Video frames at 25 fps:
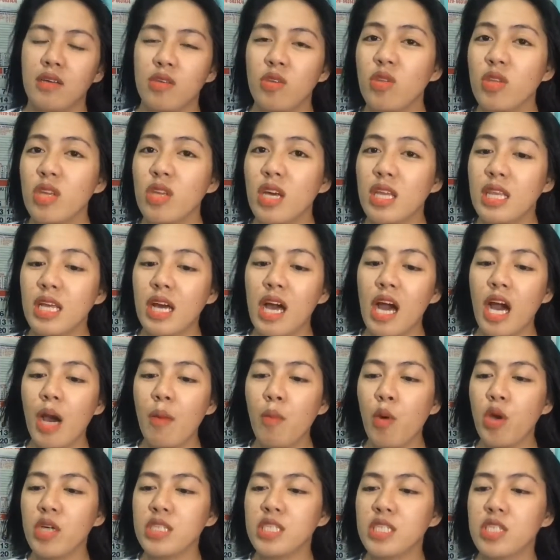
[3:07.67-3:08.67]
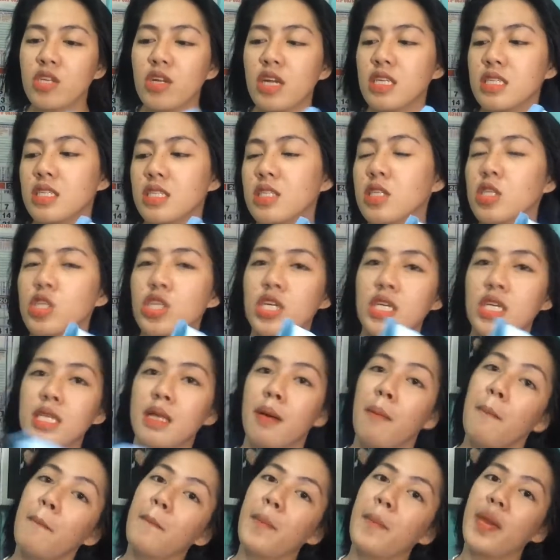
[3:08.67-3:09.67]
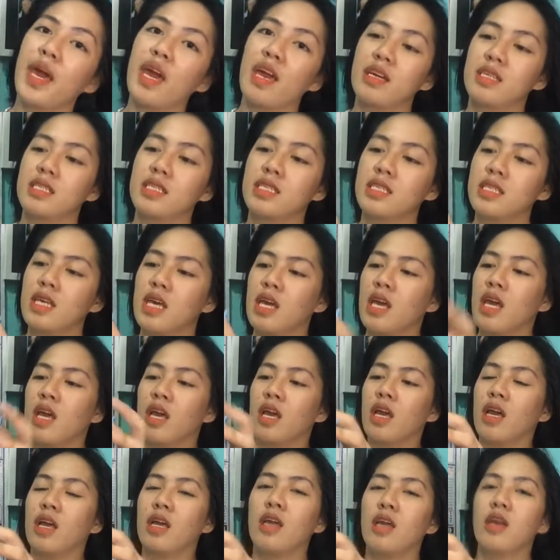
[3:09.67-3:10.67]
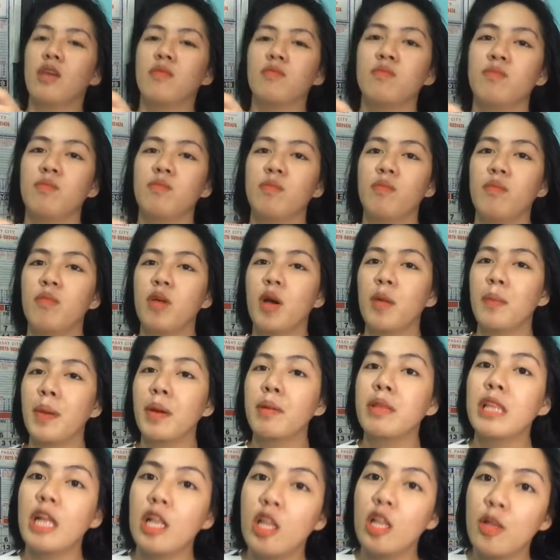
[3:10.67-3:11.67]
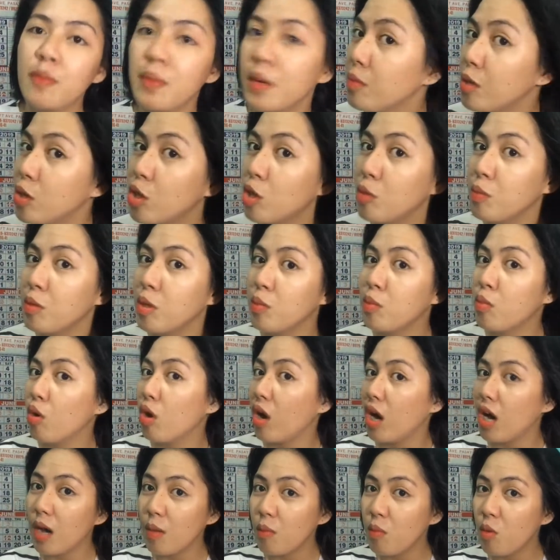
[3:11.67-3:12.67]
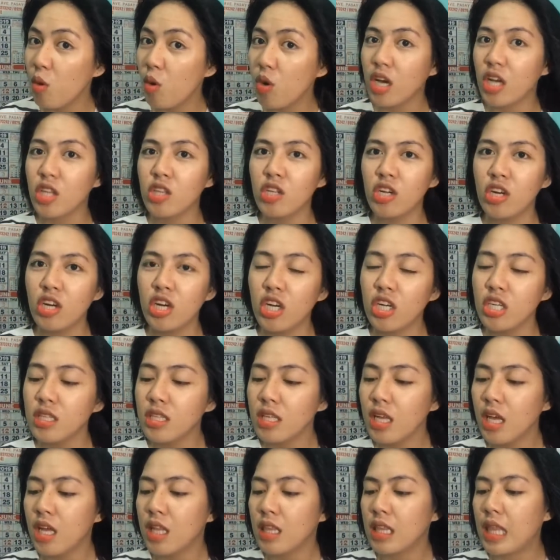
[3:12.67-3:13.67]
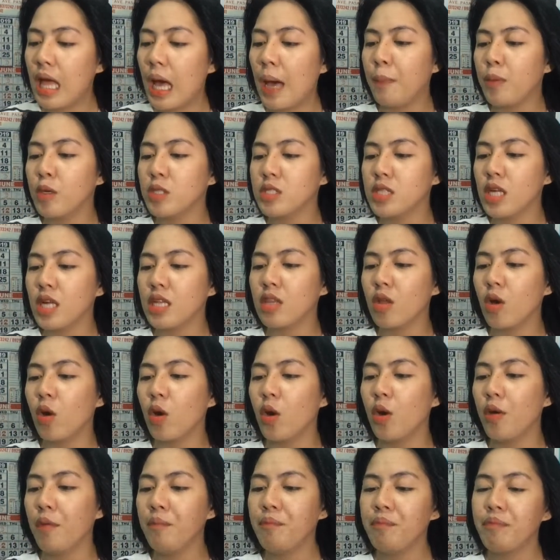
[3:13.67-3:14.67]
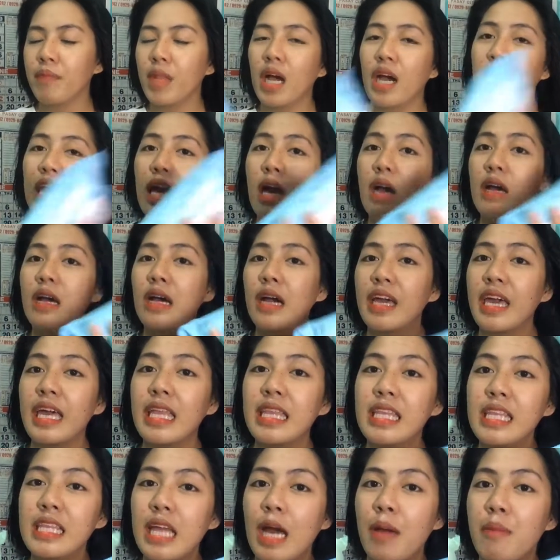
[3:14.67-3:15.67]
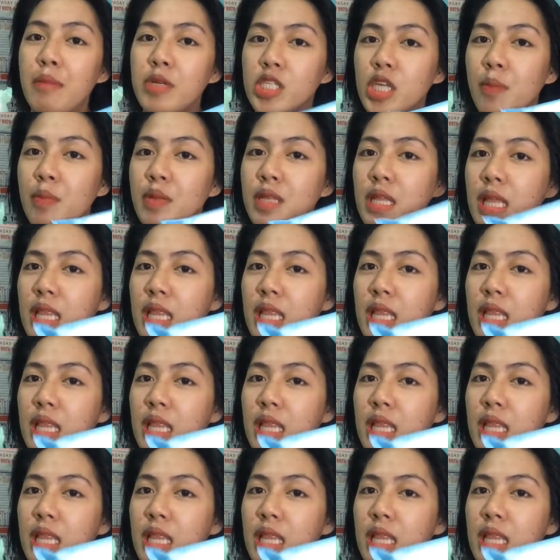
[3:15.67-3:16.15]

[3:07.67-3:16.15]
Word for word: Yun nga, nakaka-moisturize din siya ng face. Mm, kapag lalo pag madumi yung mukha mo, ganun. Tapos ito, kaya, kaya din namin siya